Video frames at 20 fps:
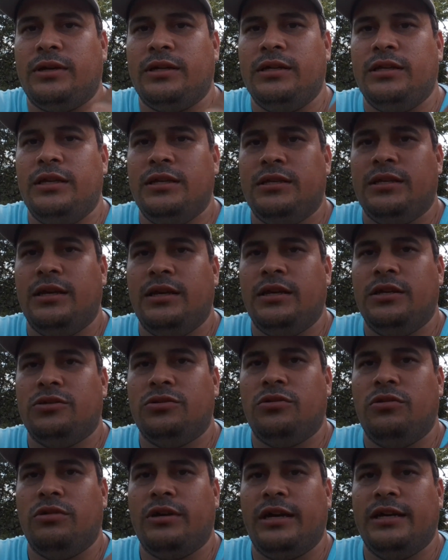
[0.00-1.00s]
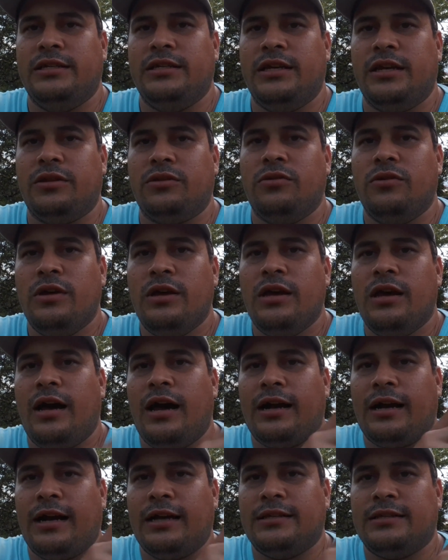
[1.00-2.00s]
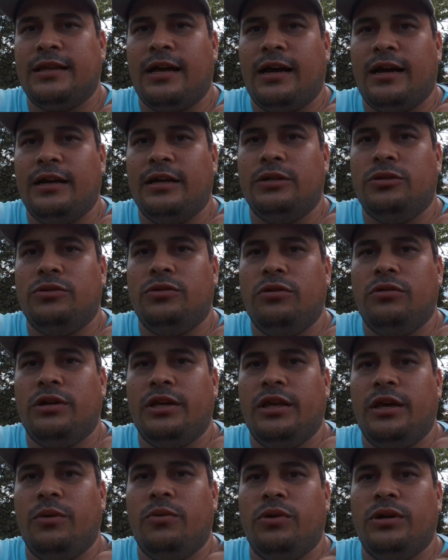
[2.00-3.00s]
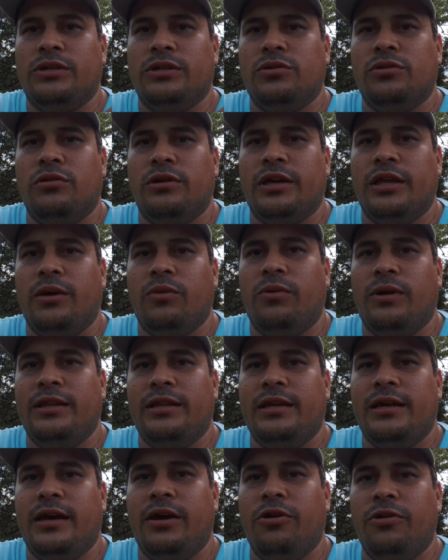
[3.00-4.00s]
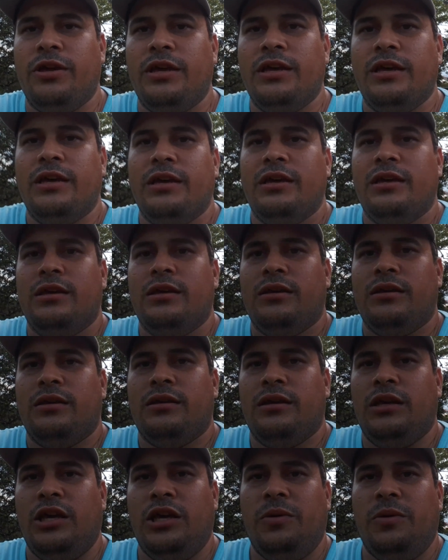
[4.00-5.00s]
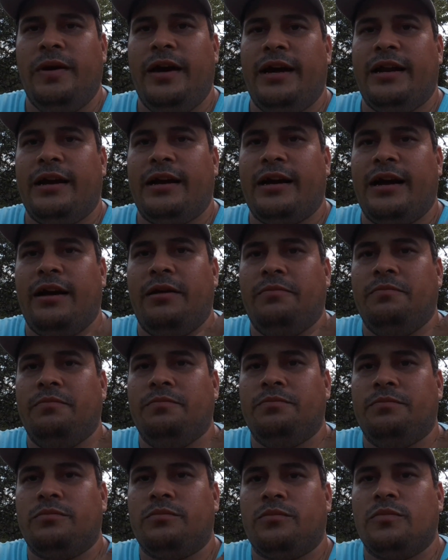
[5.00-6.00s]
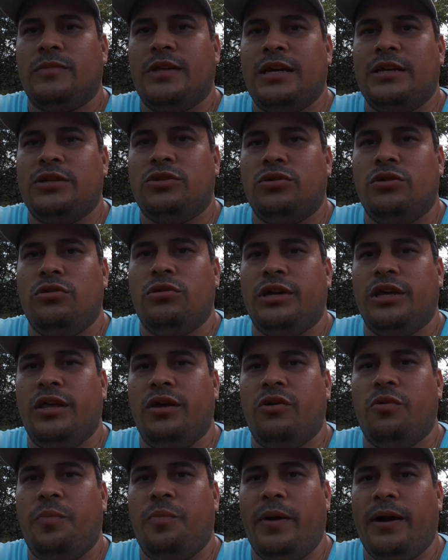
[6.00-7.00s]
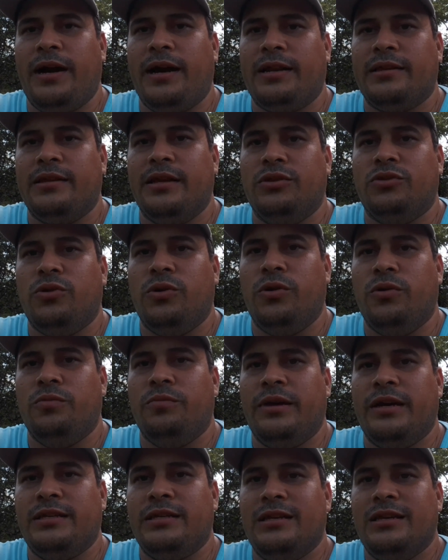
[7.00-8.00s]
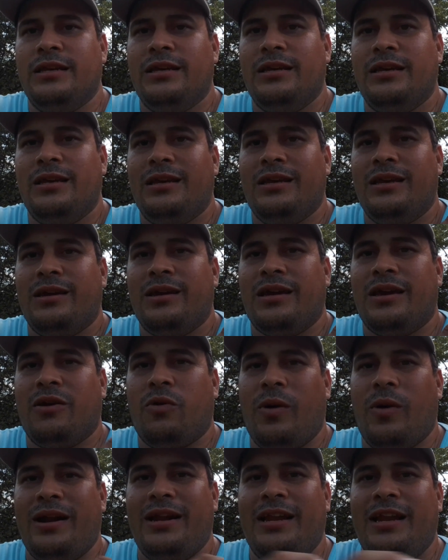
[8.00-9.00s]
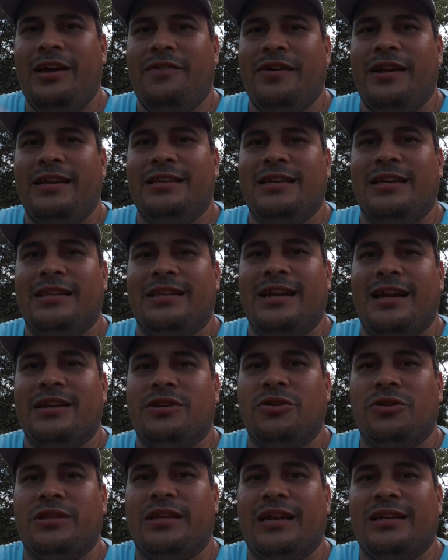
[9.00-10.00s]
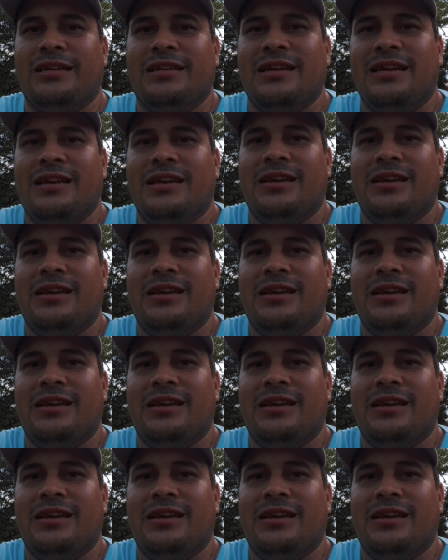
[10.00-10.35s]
Aquí dice eso es lo que es cierto. Acá está. Eso es lo que debo, eso es lo que debo al día de hoy. Y vean acá. Eso es lo que debo pagar dentro de un mes. ¿Cuál es la diferencia entre las otras?